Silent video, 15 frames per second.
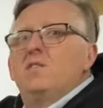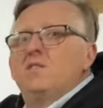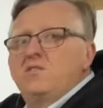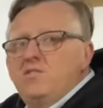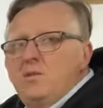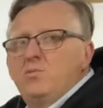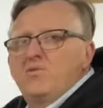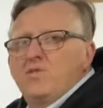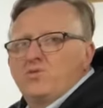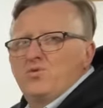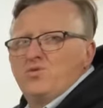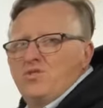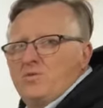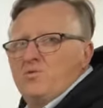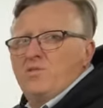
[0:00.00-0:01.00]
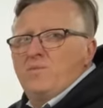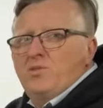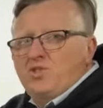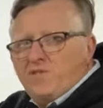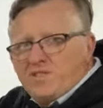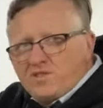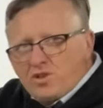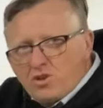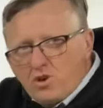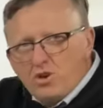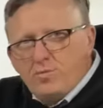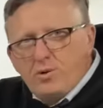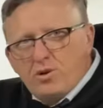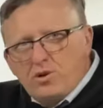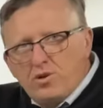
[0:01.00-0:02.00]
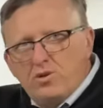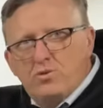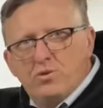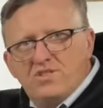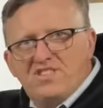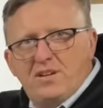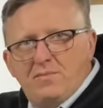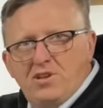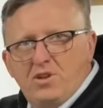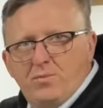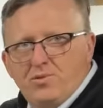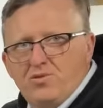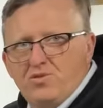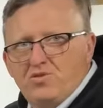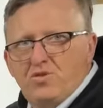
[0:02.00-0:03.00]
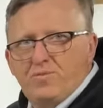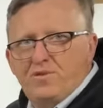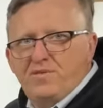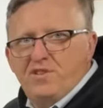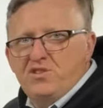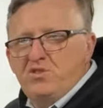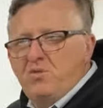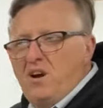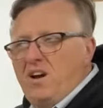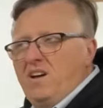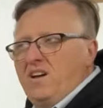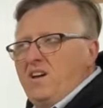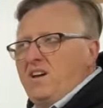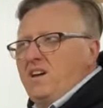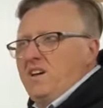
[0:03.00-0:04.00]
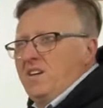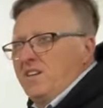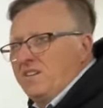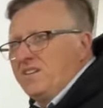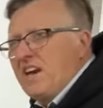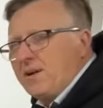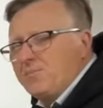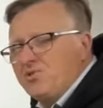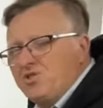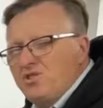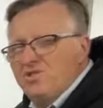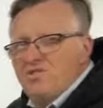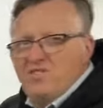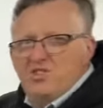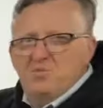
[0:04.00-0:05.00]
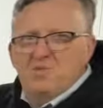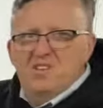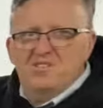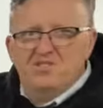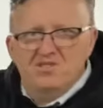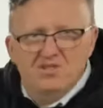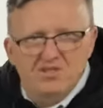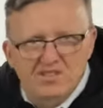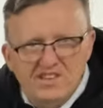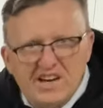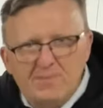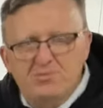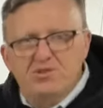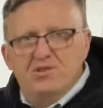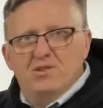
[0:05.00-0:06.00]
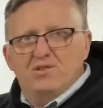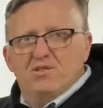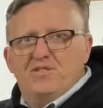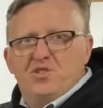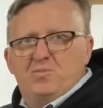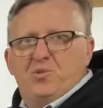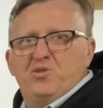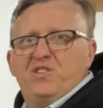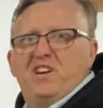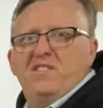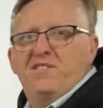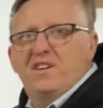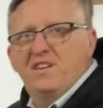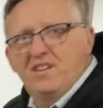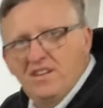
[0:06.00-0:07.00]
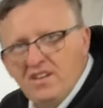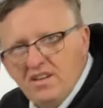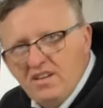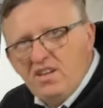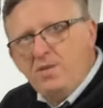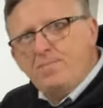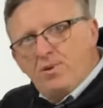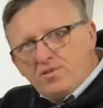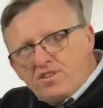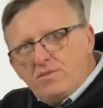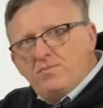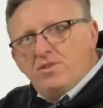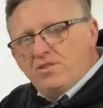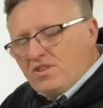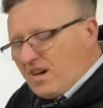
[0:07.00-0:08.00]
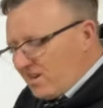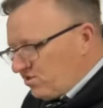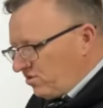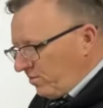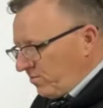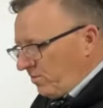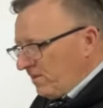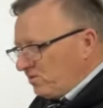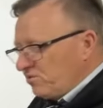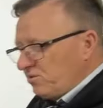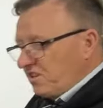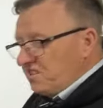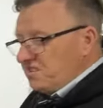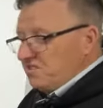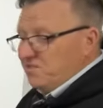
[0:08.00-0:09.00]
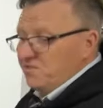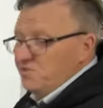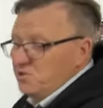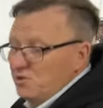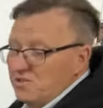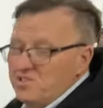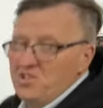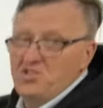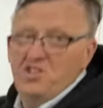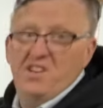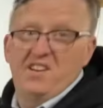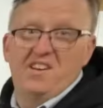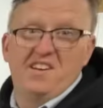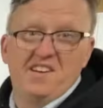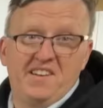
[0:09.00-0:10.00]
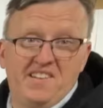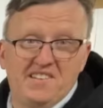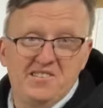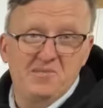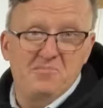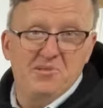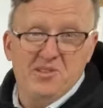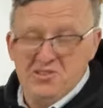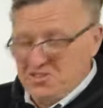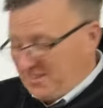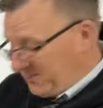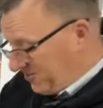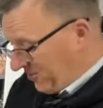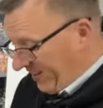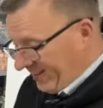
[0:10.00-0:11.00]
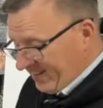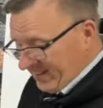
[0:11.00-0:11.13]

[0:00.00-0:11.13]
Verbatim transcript: Nie mówiąc już o tym, że będzie Was krok po kroku od samego początku prowadziła, jak przygotować mięso, jak przygotować potrawę i potem do, aż do momentu, kiedy ją wyciągniecie i podacie na stole.